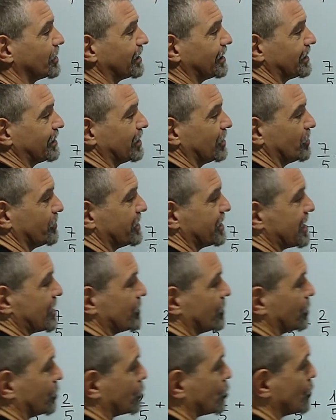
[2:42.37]
que el
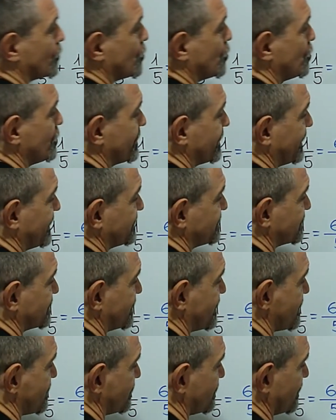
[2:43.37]
denominador común es
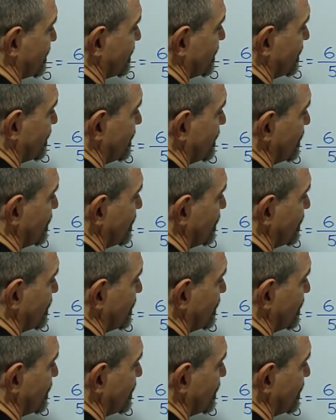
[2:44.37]
13.